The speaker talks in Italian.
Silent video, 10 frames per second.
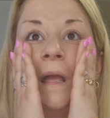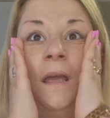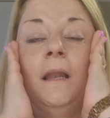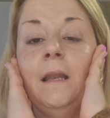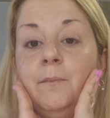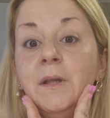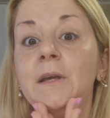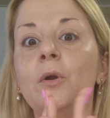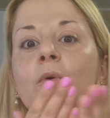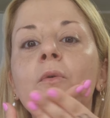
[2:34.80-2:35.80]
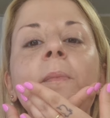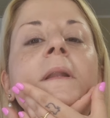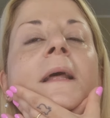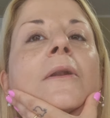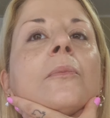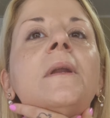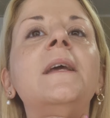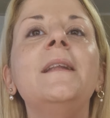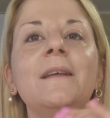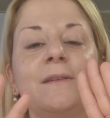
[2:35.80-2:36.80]
e l'applicherò col pennello
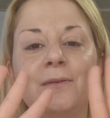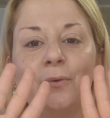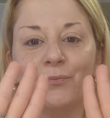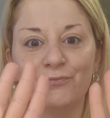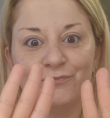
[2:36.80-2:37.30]
perché adesso